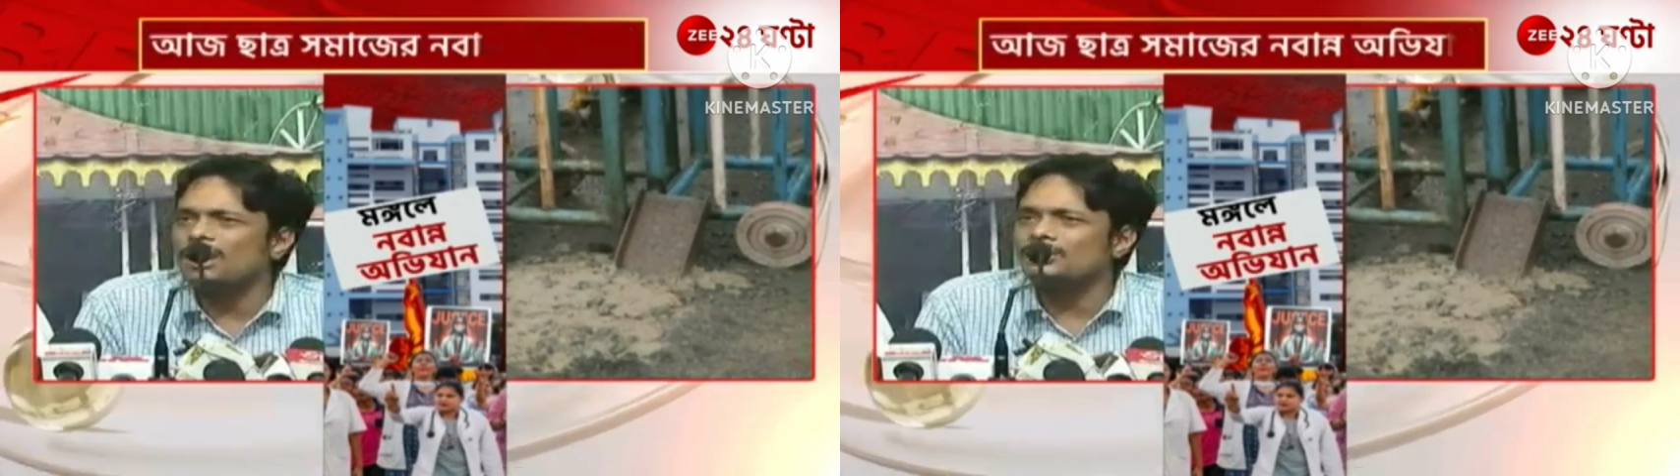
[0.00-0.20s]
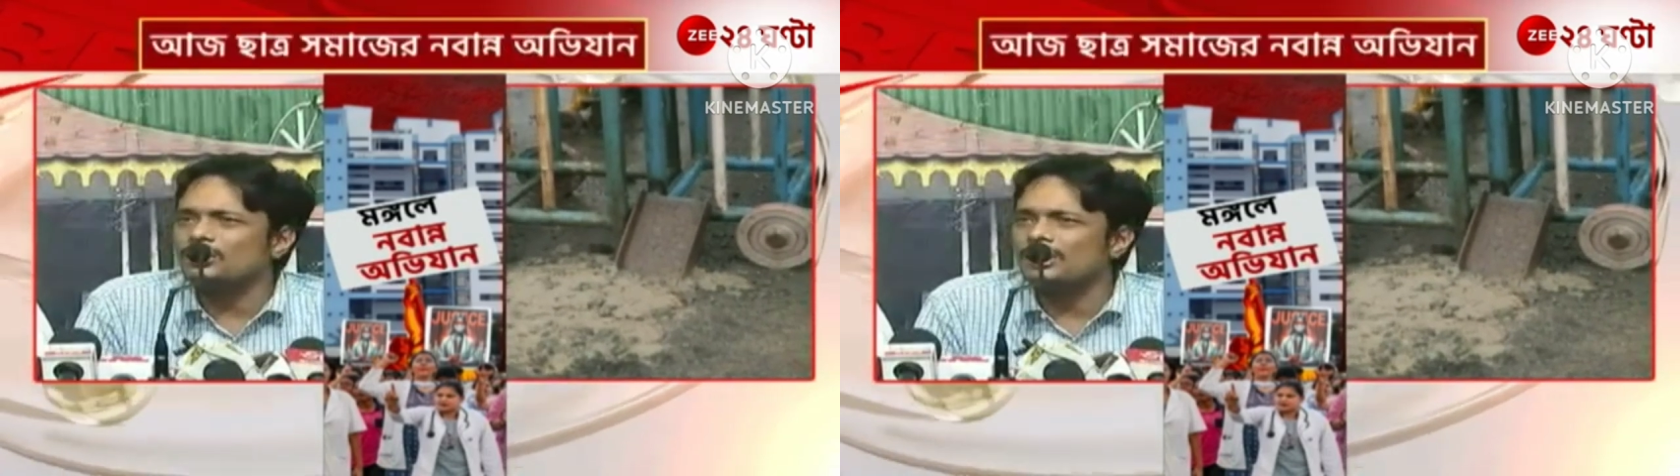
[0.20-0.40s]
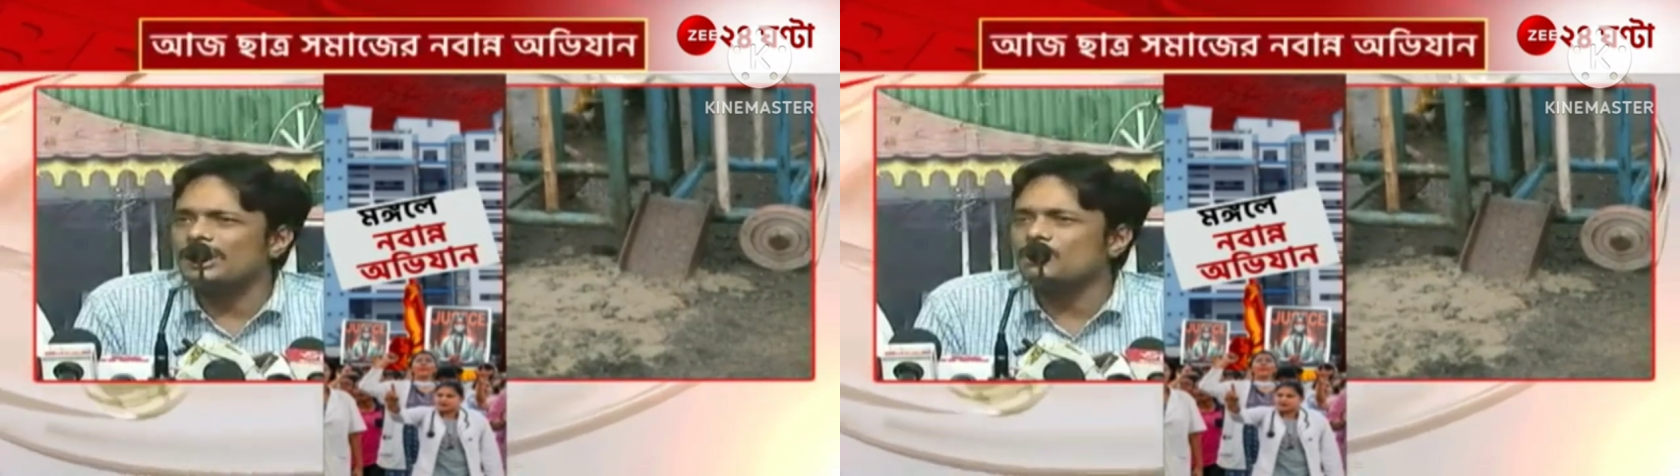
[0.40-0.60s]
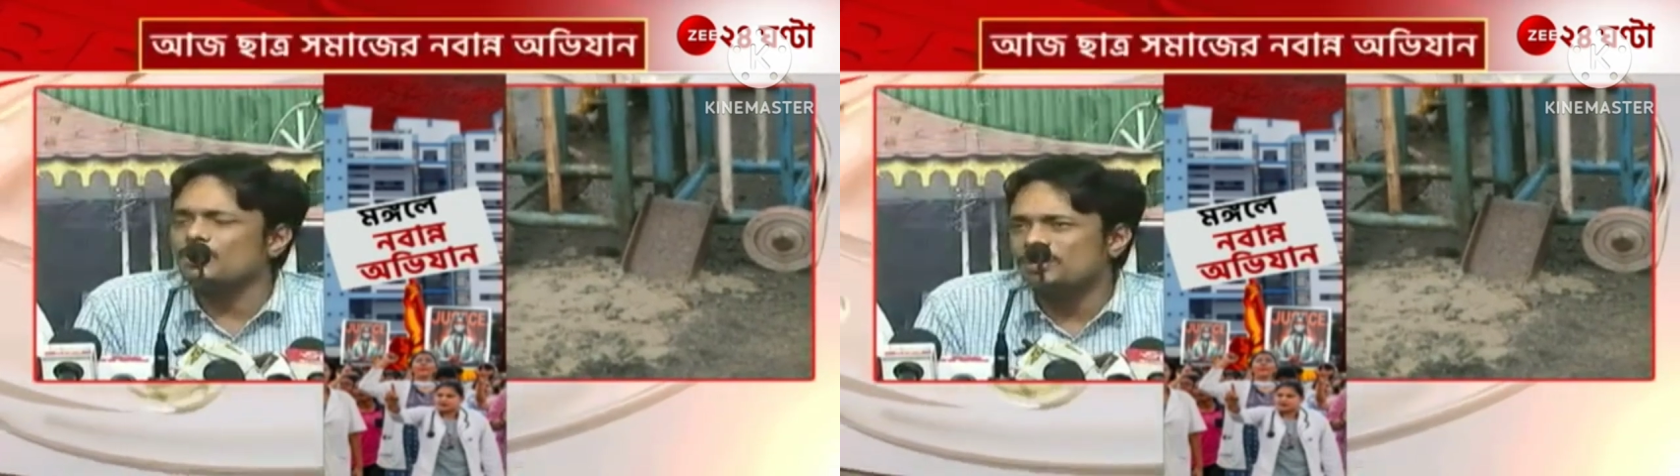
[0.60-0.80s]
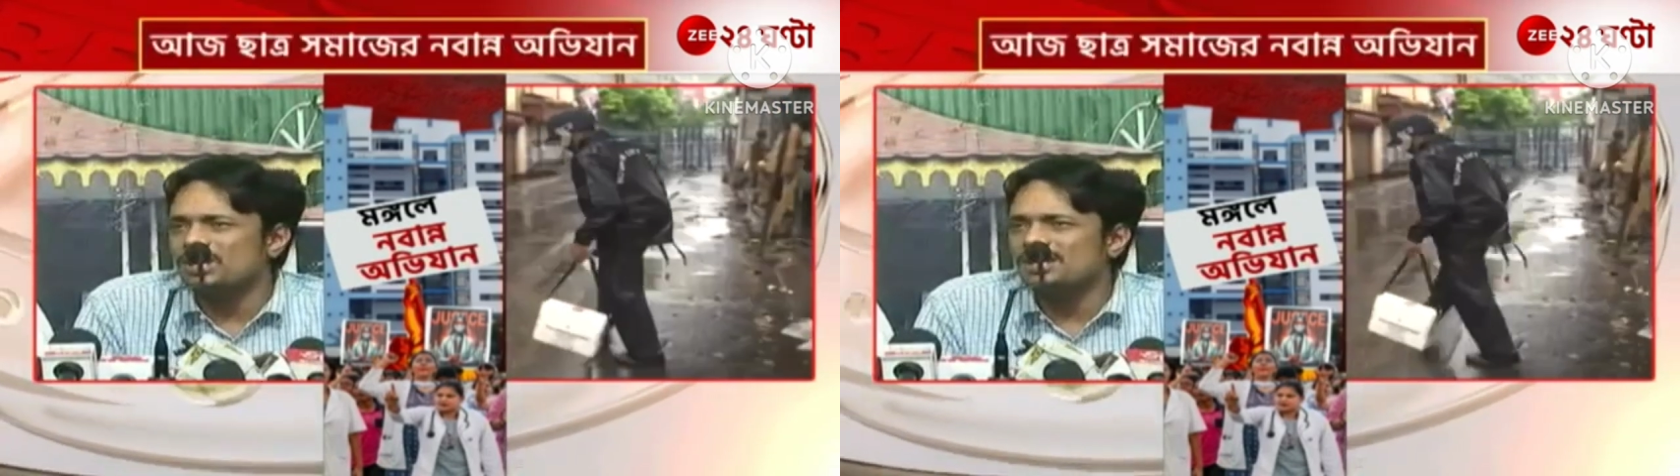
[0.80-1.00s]
আন্দোলনের
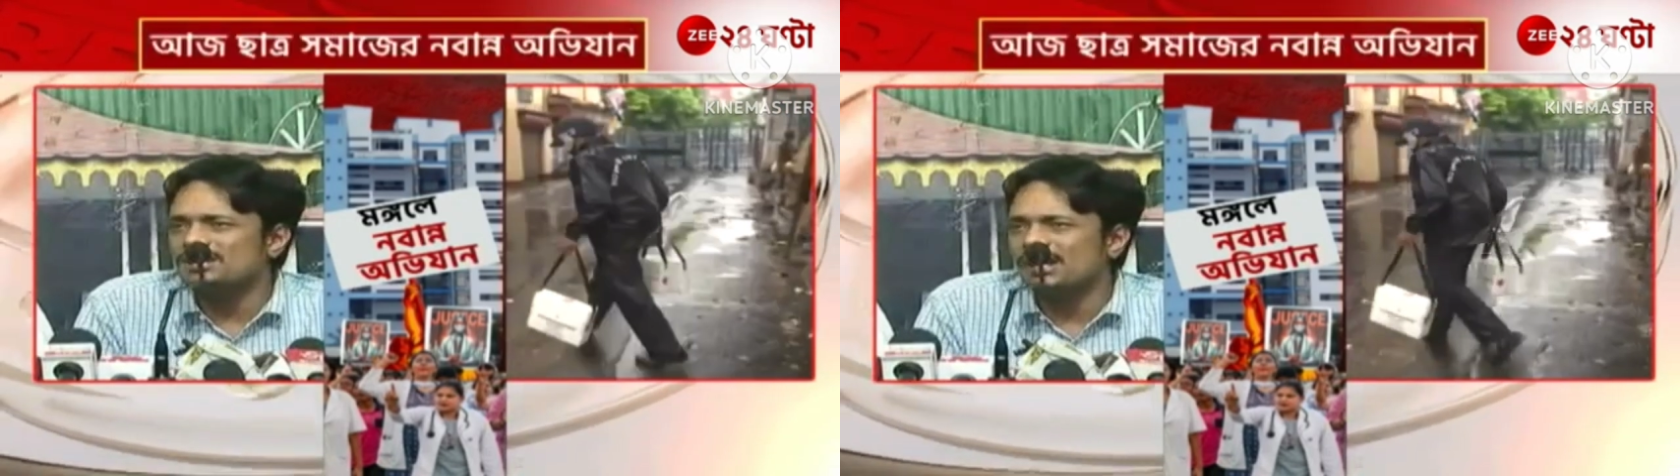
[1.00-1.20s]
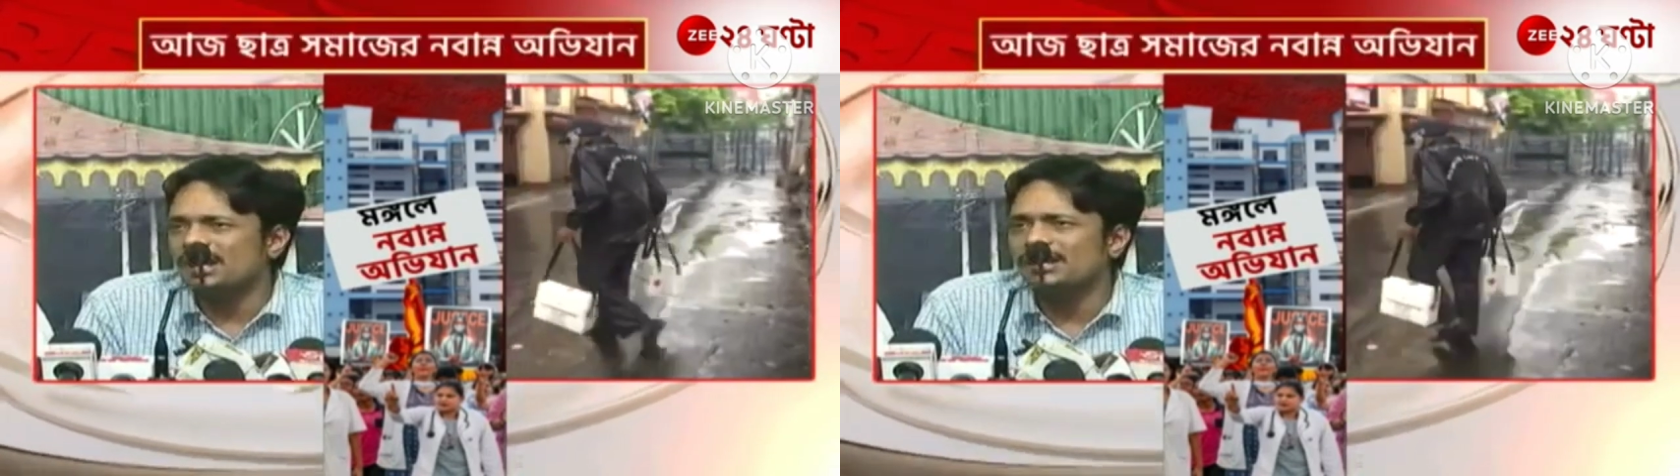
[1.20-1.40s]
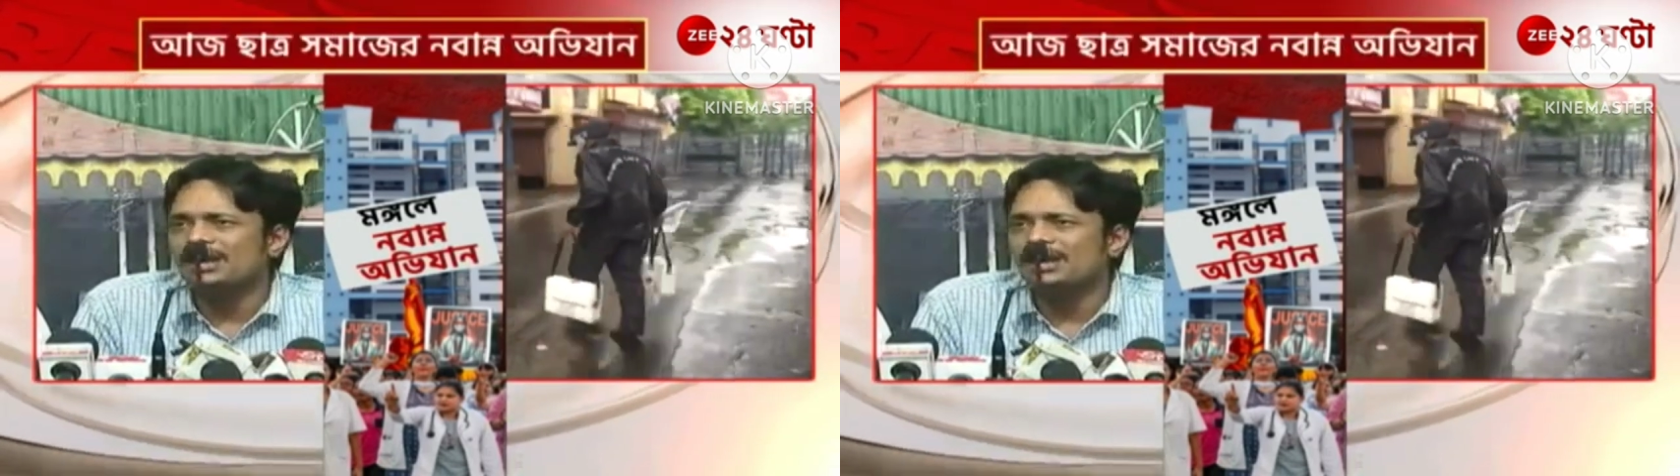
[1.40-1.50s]
রূপ নিয়েছে